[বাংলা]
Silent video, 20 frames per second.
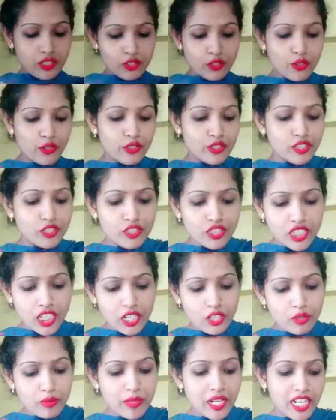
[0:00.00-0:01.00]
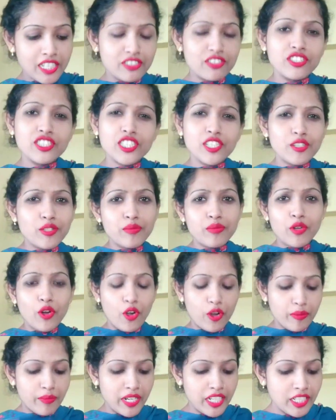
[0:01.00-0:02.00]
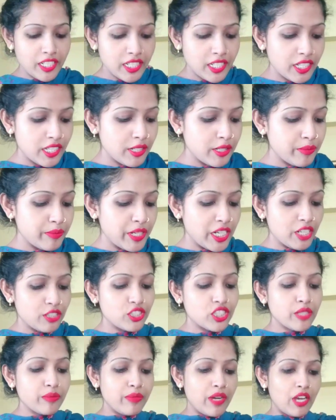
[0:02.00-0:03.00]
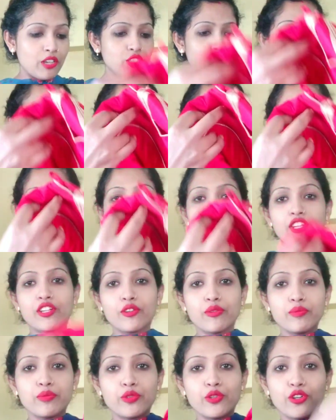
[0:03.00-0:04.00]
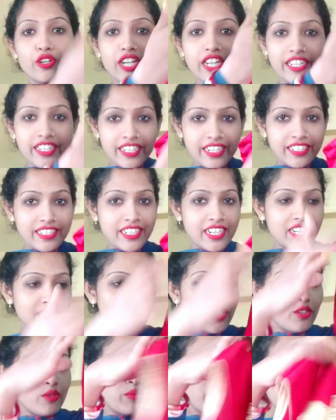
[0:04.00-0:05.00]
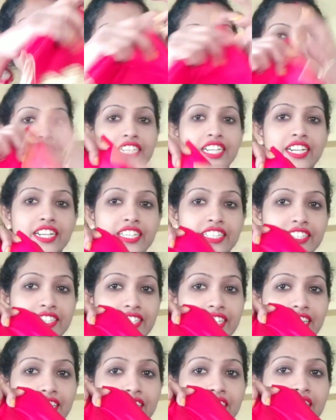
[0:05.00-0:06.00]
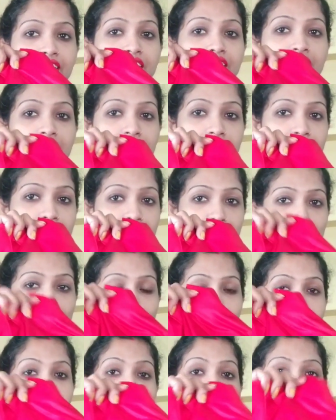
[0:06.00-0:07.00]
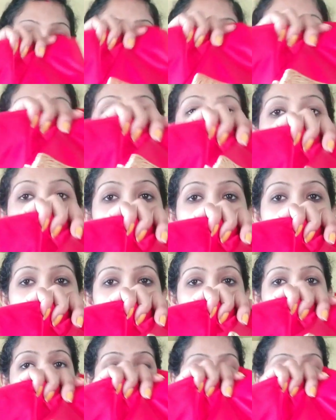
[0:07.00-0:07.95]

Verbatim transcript: কোনো কিছু সেরকম কাজ নয় যেরকম নর্মালি বেনারসি ব্লাউজ হয় তো এরকম পুরোটাই রেড কালারের ওপর গেছে আর এইদিকে শুধু এই হাতার দিকে একটু